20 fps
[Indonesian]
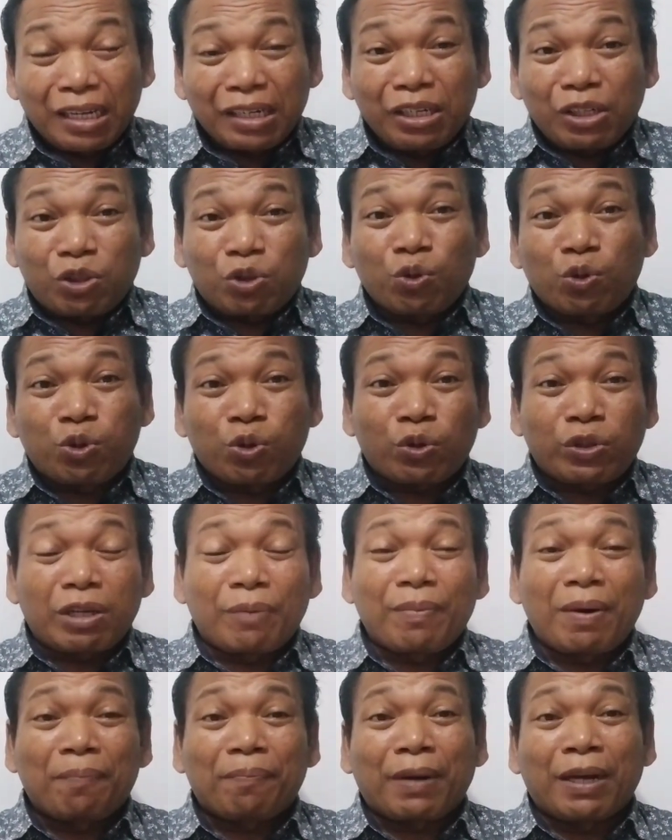ditusuk
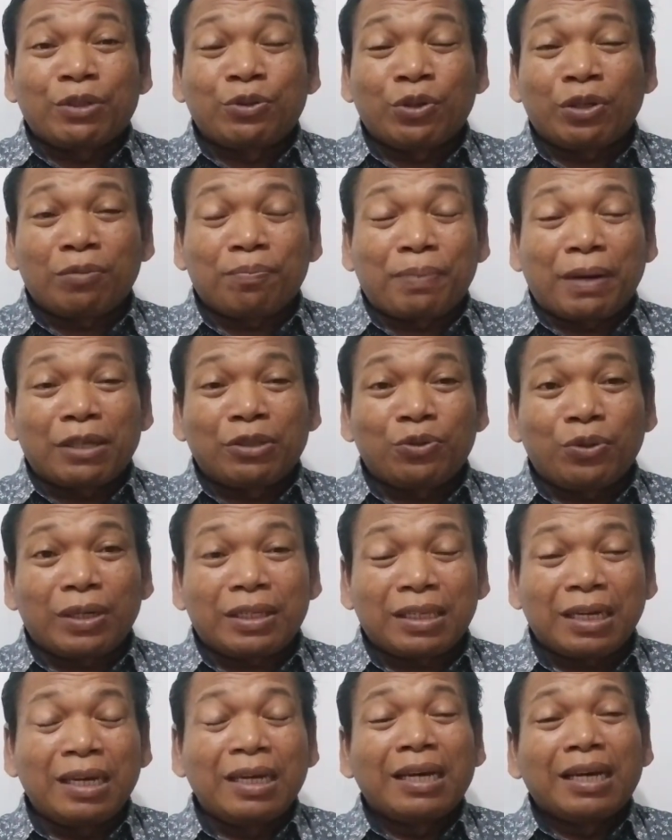sama
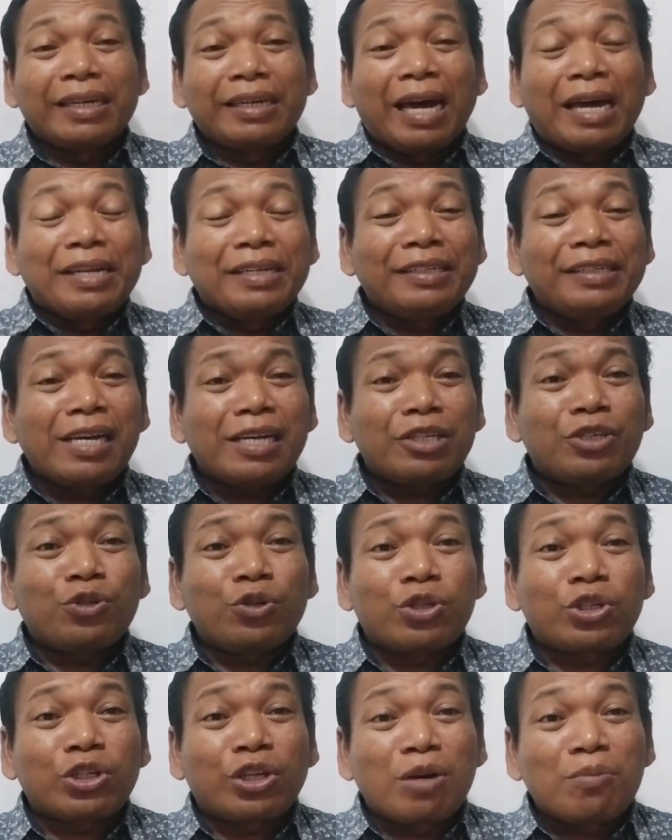prajurit-prajurit dan
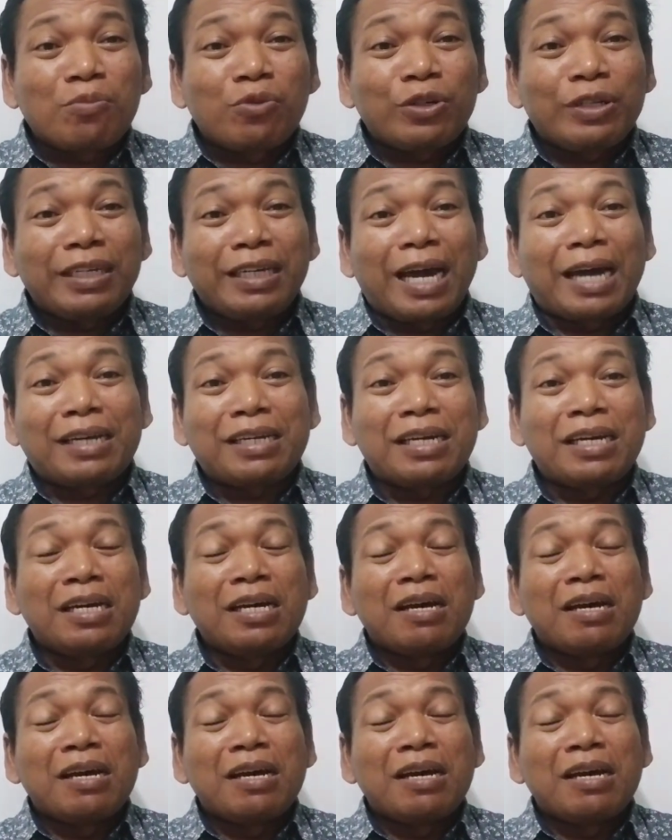Yesus kemudian